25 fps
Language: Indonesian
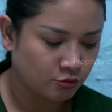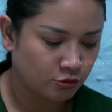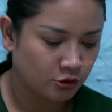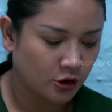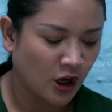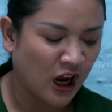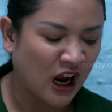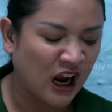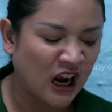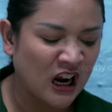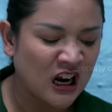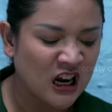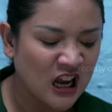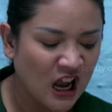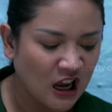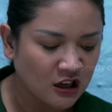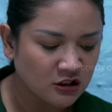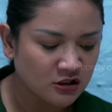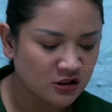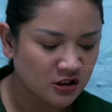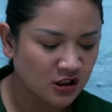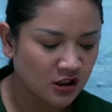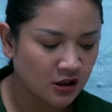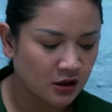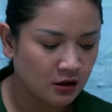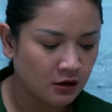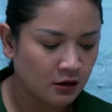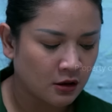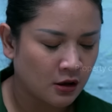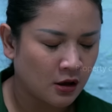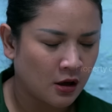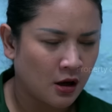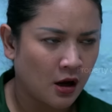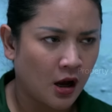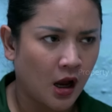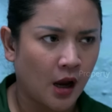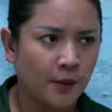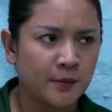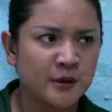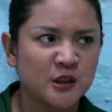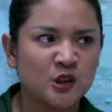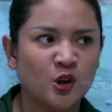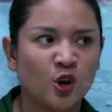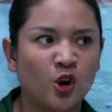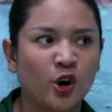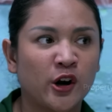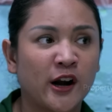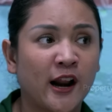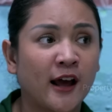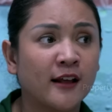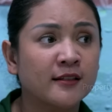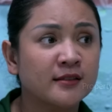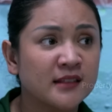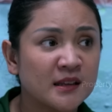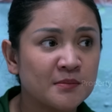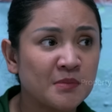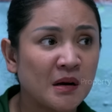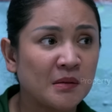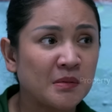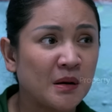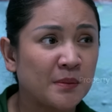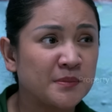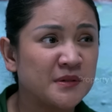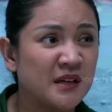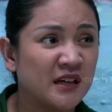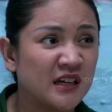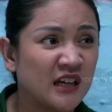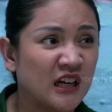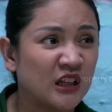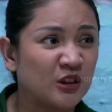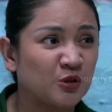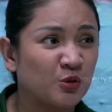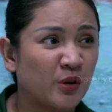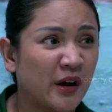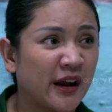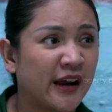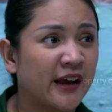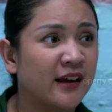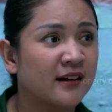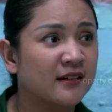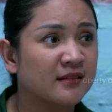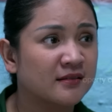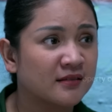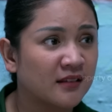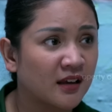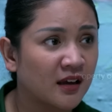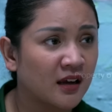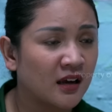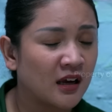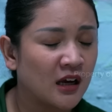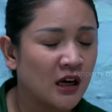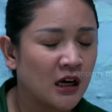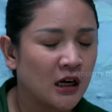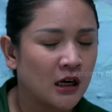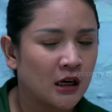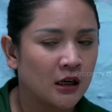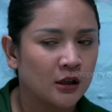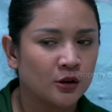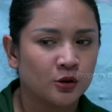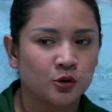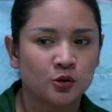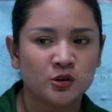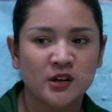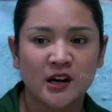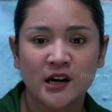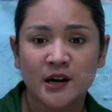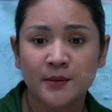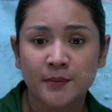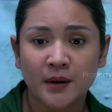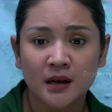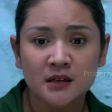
Ya enggak sih. Habis kalau nanti Babab jadi ketua RT, terus ada